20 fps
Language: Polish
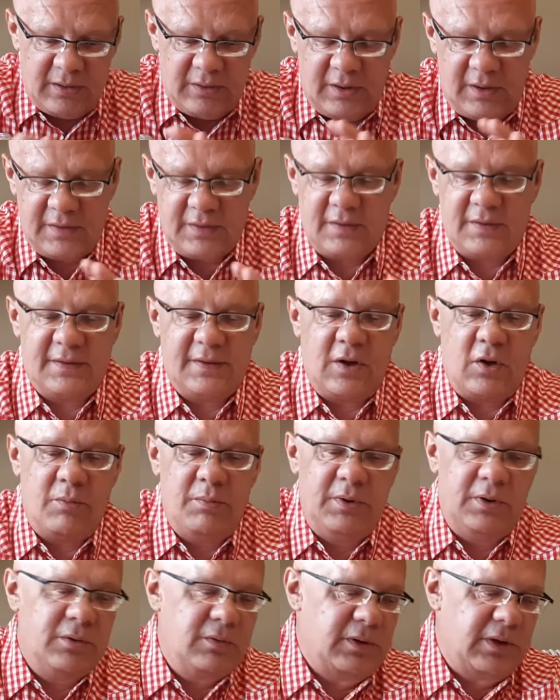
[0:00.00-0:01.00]
No i zostało
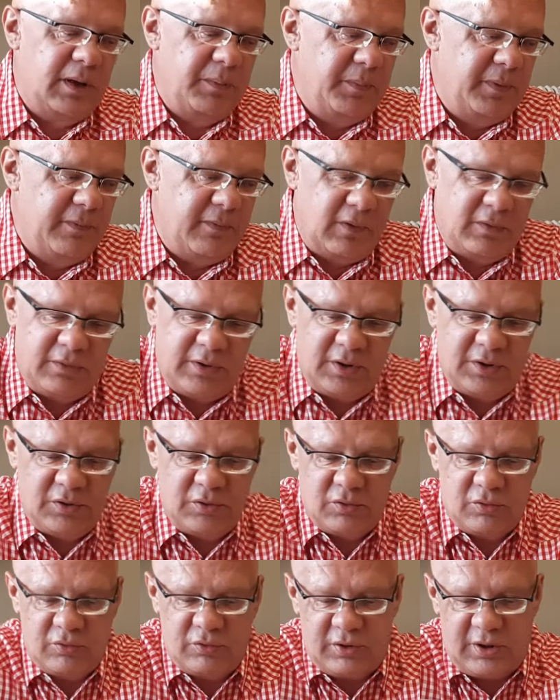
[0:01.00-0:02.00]
mi tutaj piwo, które się
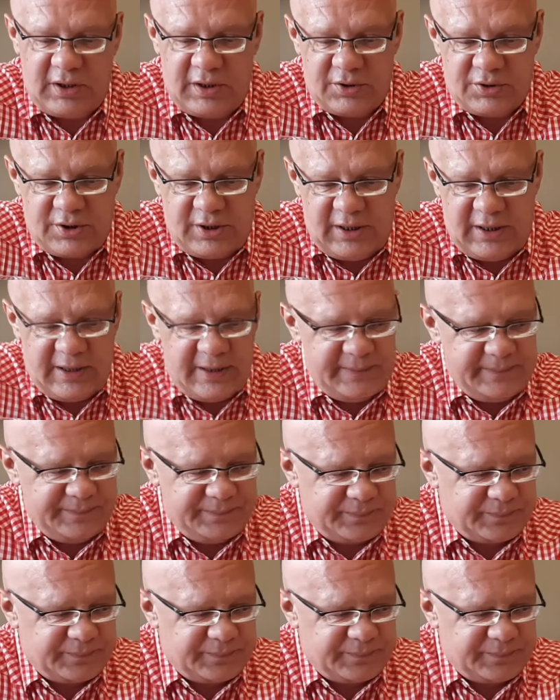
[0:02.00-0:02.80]
już tu trochę grzeje.